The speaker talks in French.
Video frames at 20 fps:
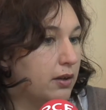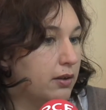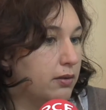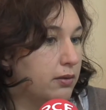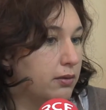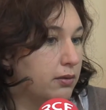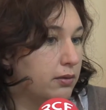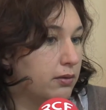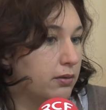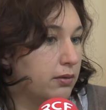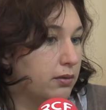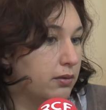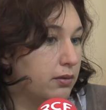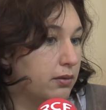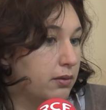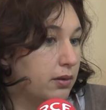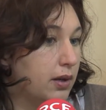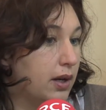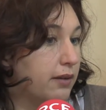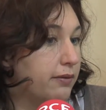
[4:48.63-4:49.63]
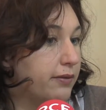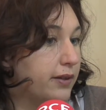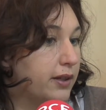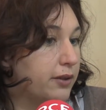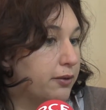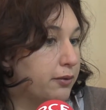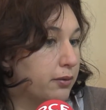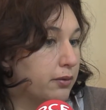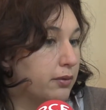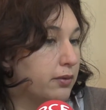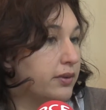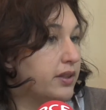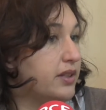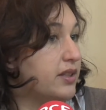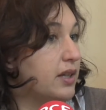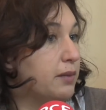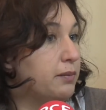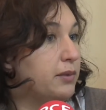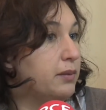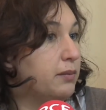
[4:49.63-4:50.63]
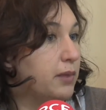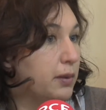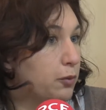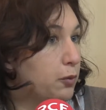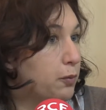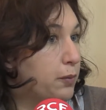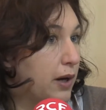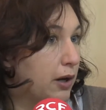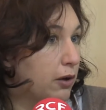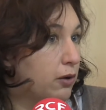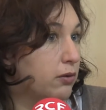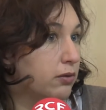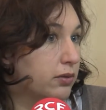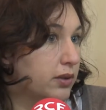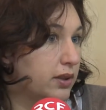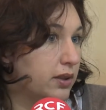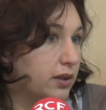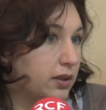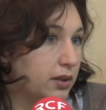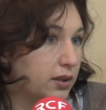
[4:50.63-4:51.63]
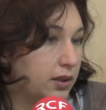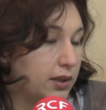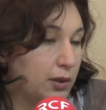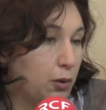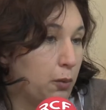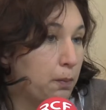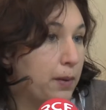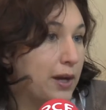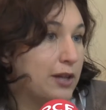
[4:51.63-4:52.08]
avec des amis de mes beaux-parents qui n'ont mm.